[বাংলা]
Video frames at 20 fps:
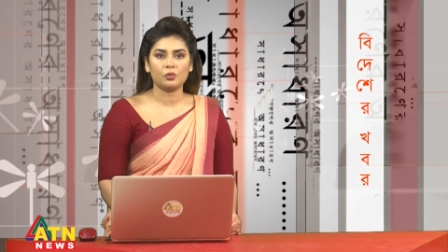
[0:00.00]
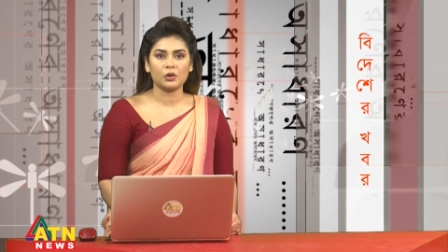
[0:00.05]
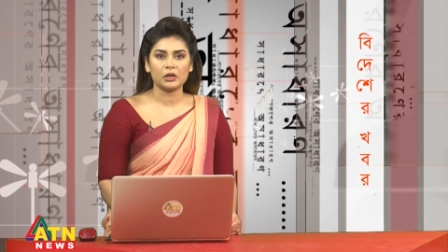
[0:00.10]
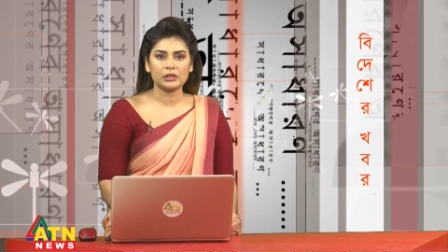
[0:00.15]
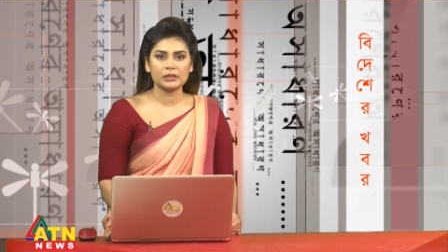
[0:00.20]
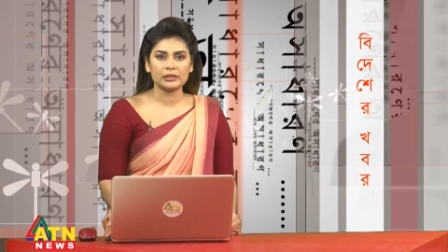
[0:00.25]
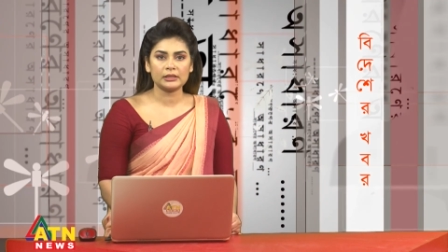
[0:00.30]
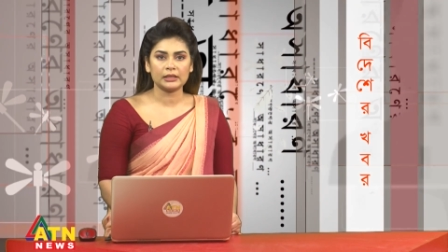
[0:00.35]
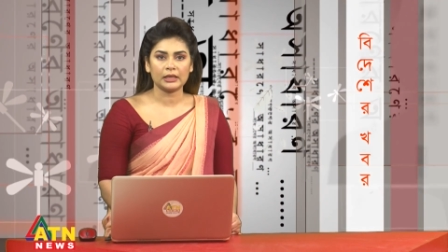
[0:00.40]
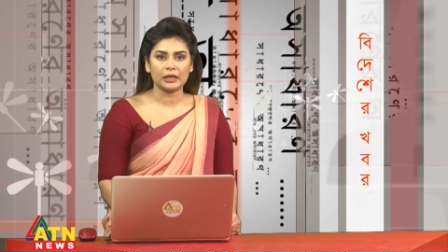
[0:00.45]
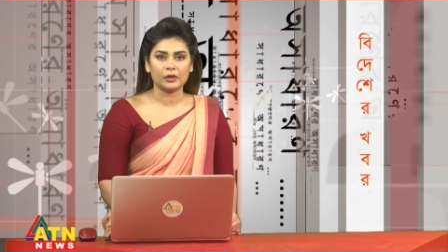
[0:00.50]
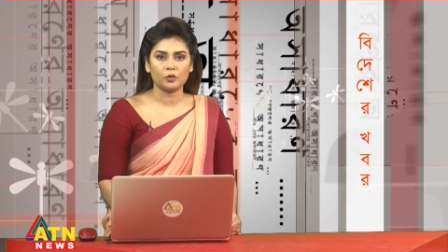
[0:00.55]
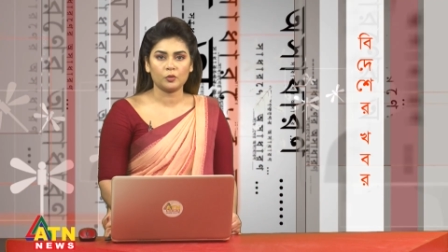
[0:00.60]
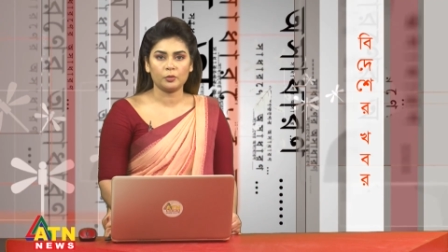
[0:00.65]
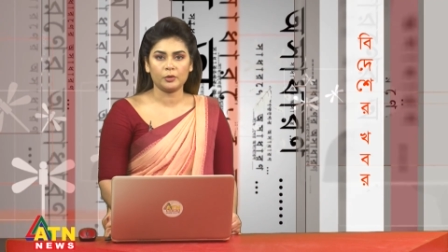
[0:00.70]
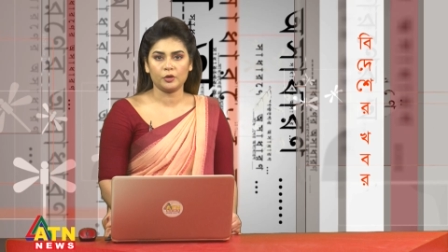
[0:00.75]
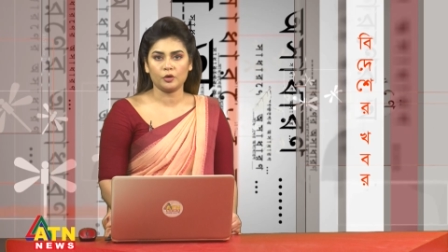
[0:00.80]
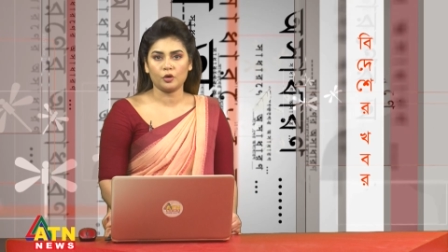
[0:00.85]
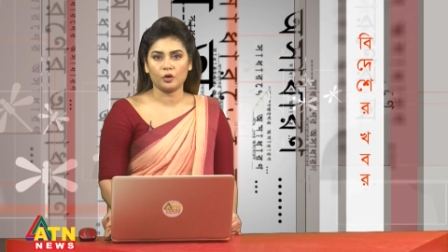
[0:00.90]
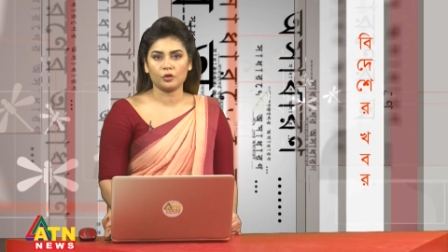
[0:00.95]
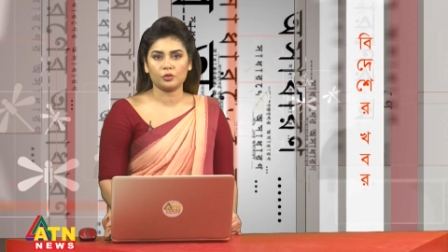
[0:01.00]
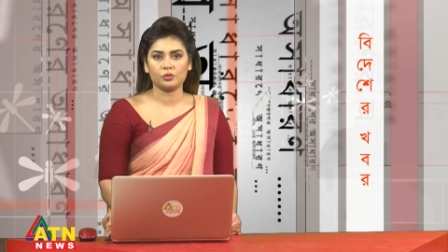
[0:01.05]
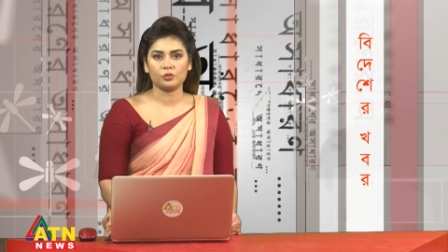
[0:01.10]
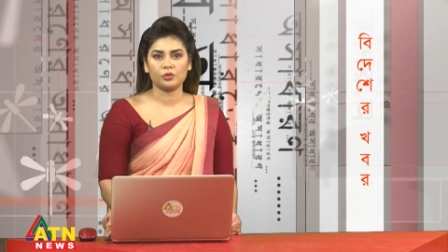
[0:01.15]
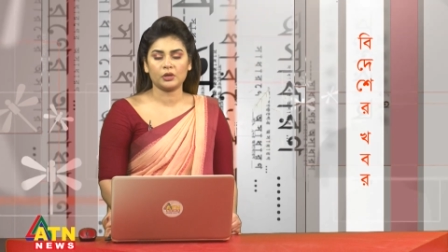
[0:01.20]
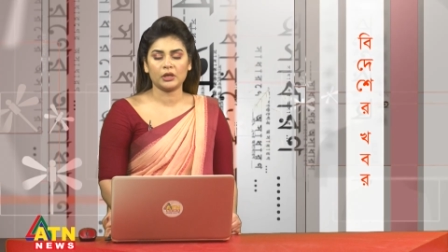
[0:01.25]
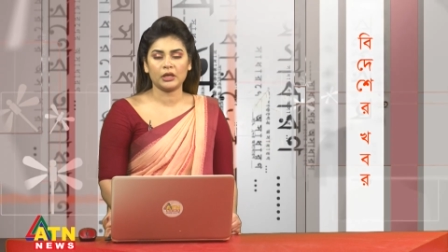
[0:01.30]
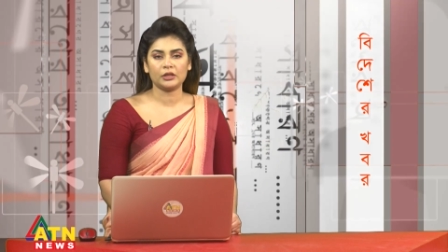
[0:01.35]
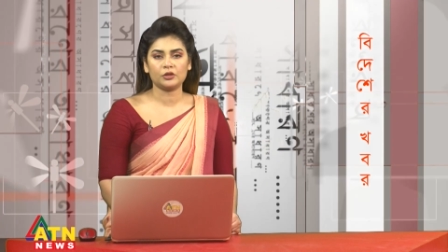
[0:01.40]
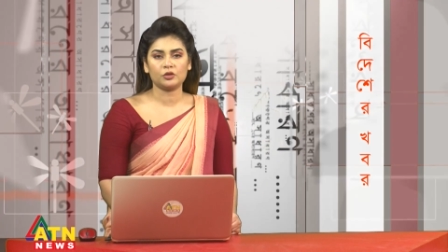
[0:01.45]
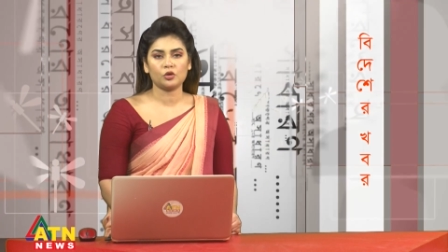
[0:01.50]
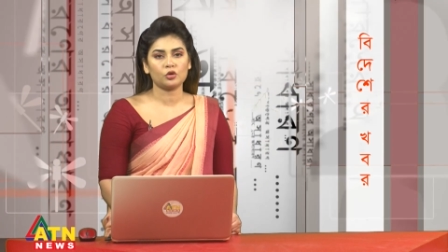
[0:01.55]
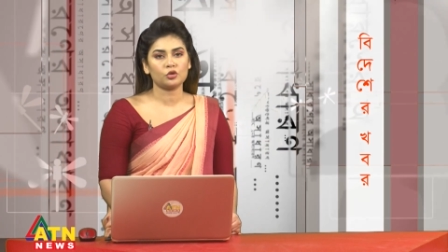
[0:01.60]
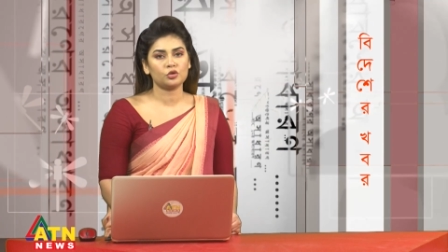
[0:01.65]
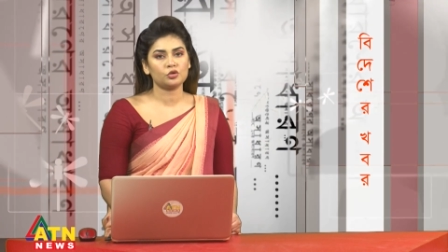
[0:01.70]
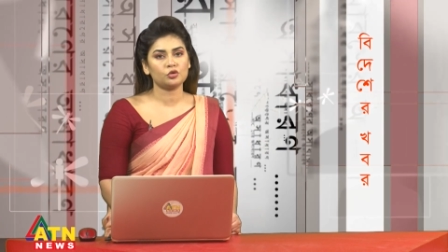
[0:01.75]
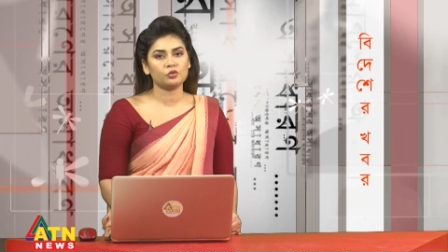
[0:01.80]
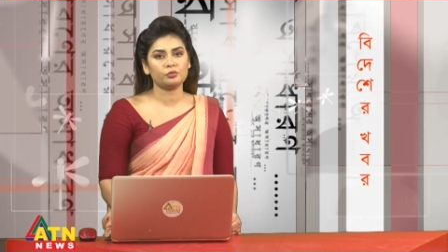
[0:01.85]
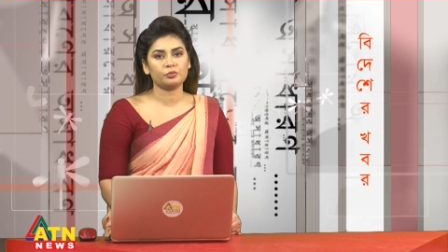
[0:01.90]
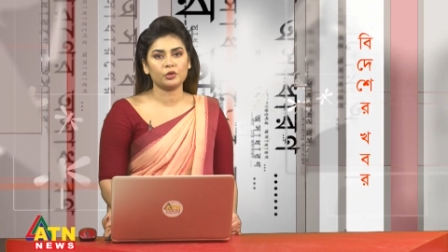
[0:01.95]
ওয়ার্সে অভিনয় করে
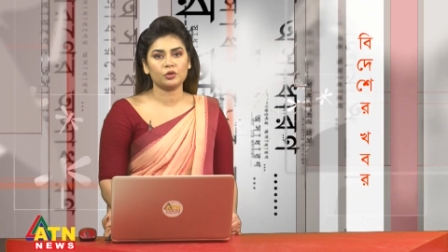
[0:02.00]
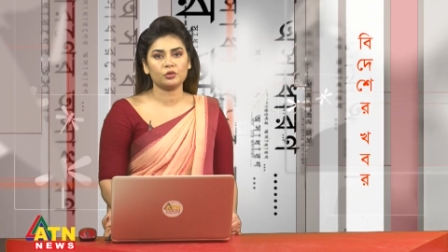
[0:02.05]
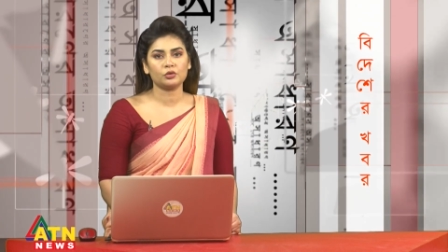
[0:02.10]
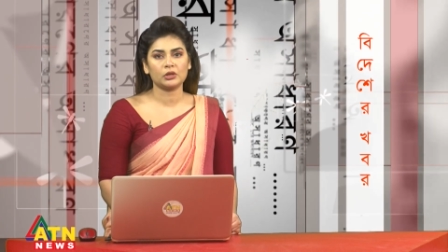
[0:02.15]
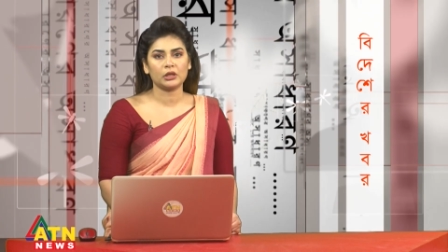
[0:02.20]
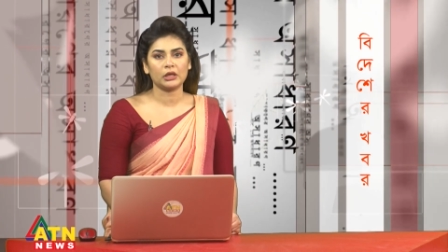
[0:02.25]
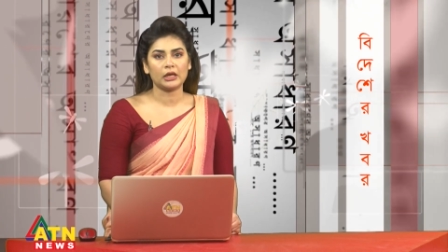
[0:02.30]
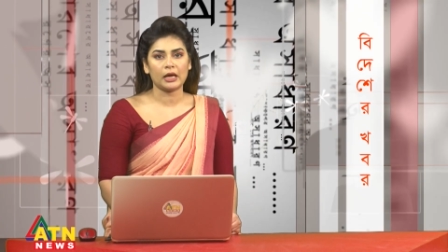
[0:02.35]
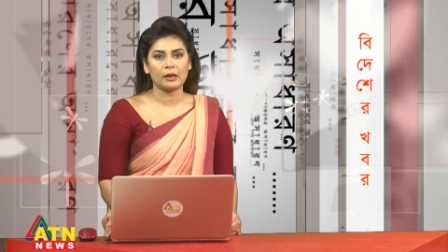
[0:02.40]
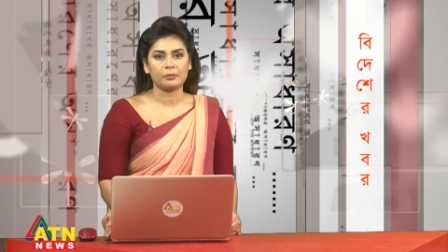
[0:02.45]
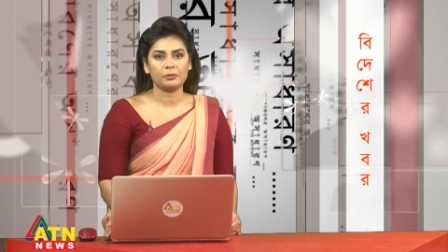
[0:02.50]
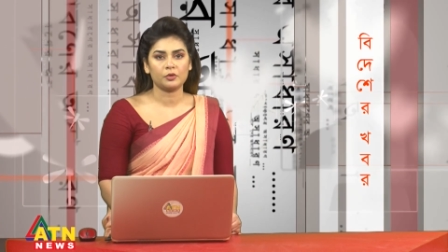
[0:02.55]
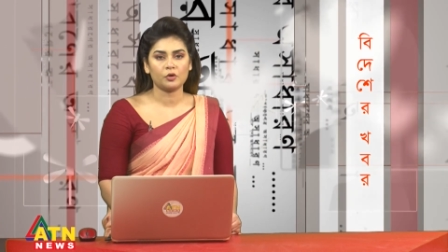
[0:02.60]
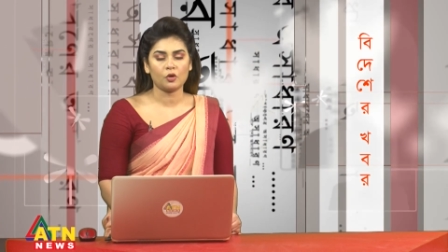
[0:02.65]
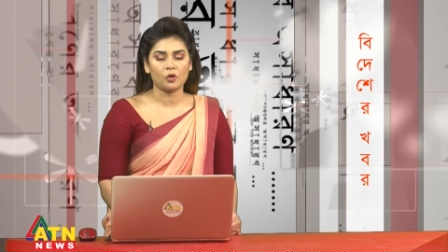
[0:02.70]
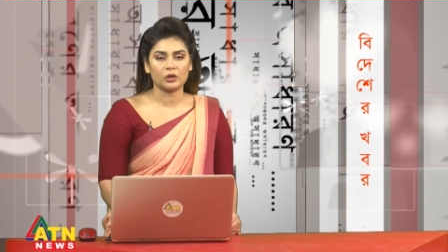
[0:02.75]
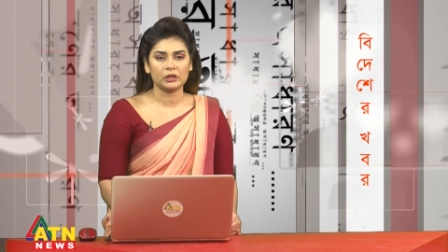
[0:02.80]
দর্শকপ্রিয়তা লাভ